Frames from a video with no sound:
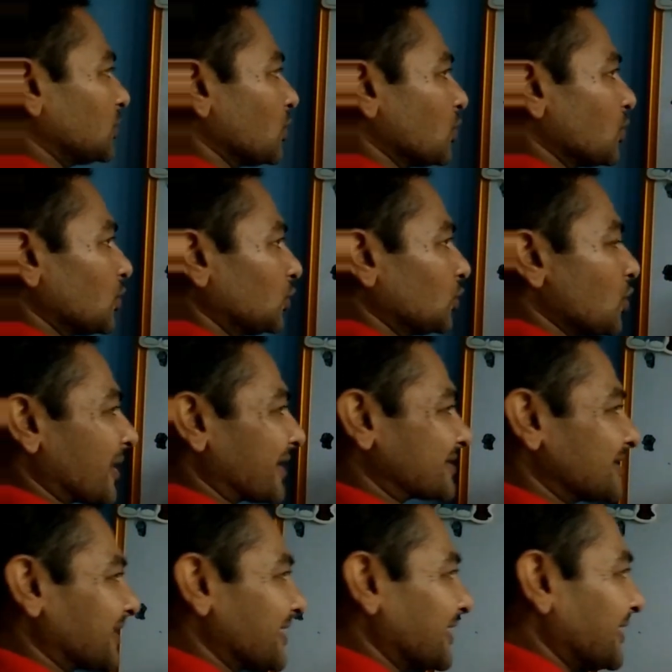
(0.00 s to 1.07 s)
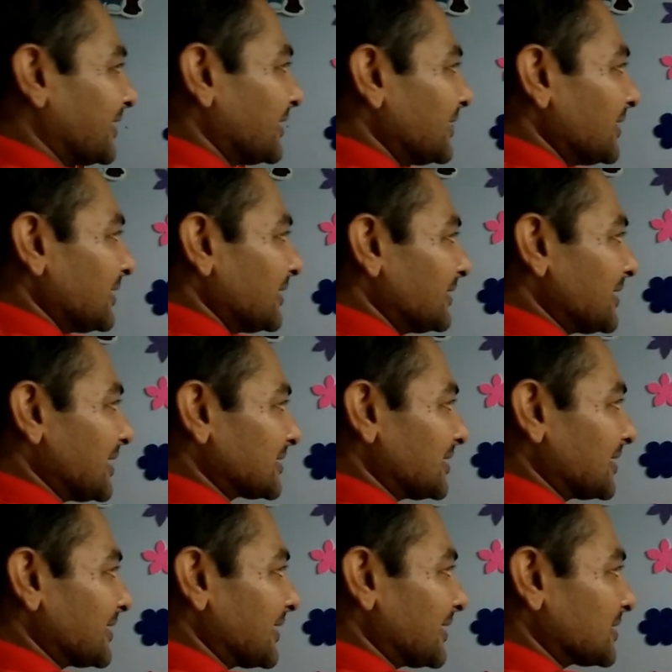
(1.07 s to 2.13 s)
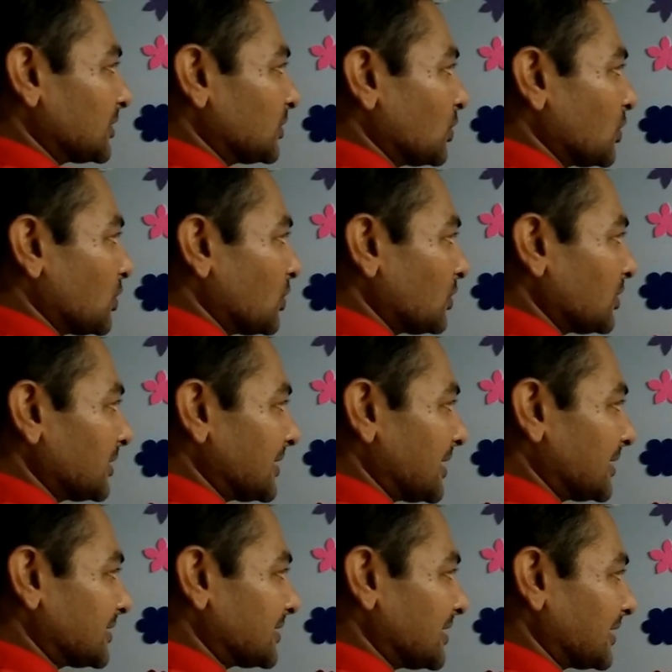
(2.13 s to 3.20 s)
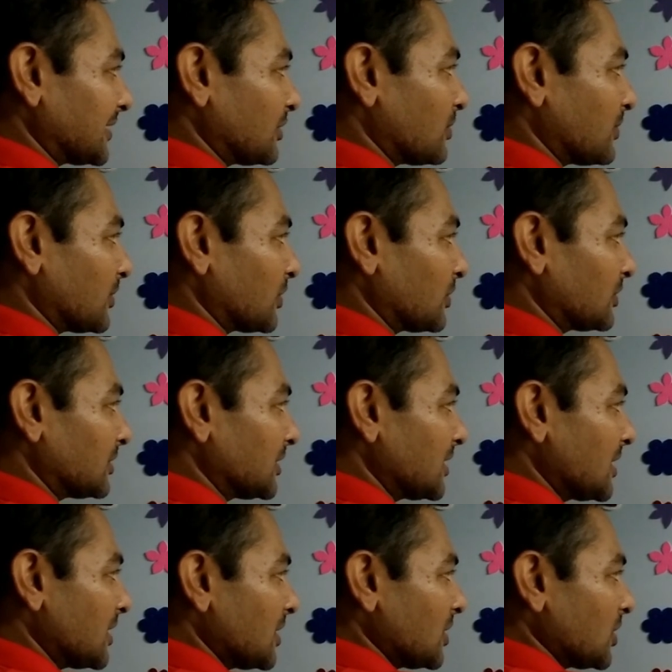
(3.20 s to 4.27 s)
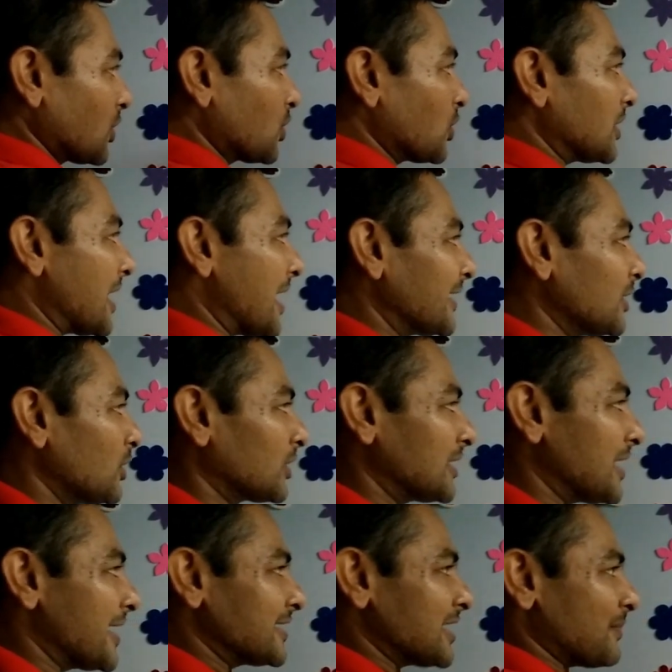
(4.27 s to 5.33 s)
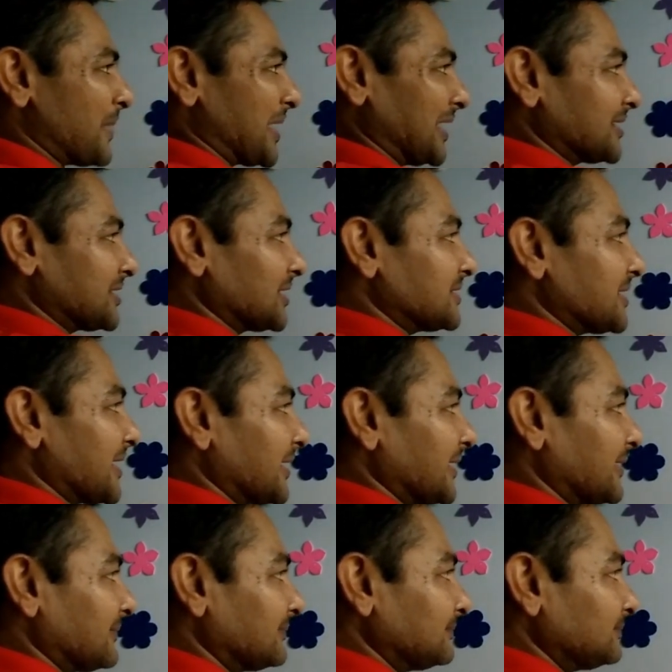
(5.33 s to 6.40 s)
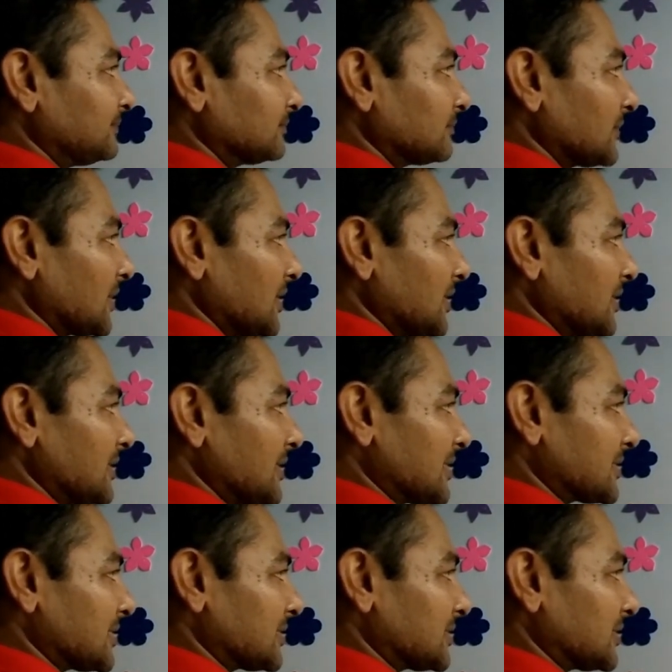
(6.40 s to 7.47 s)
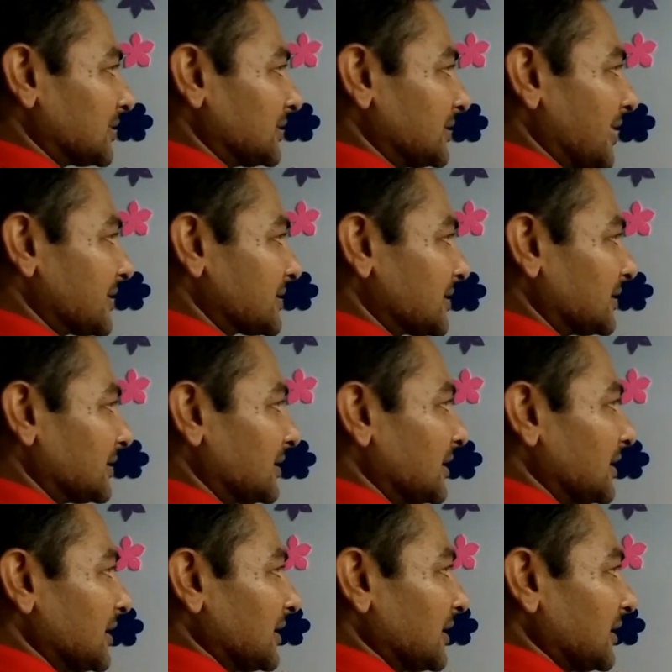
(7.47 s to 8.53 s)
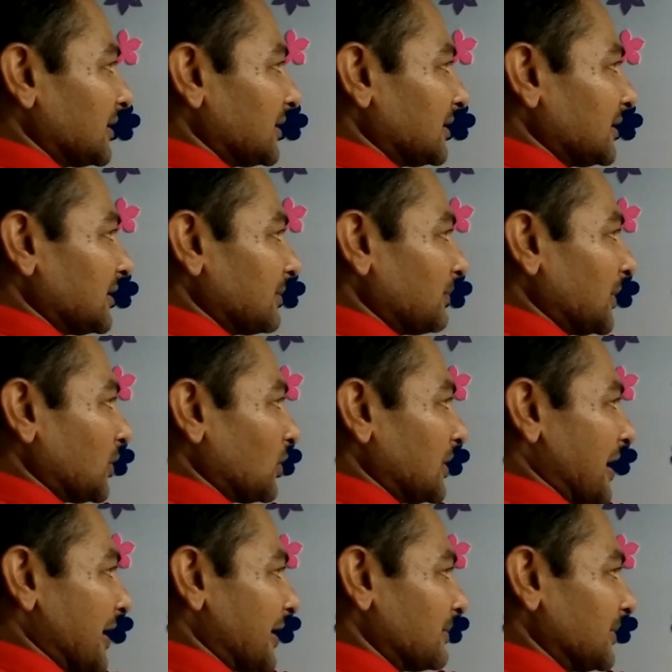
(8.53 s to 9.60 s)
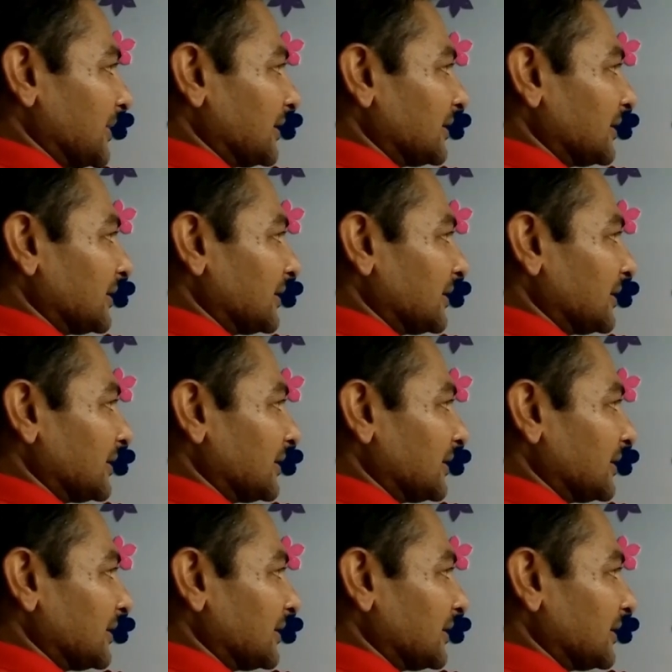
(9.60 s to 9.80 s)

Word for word: दो दो कैसे लिखेंगे यहाँ से लगेंगे ऐसे दो यहाँ नीचे लगे गोलाई और लाइन आप पहले सीख जाएंगे यहाँ से ये ऐसे बिल्कुल लाइन में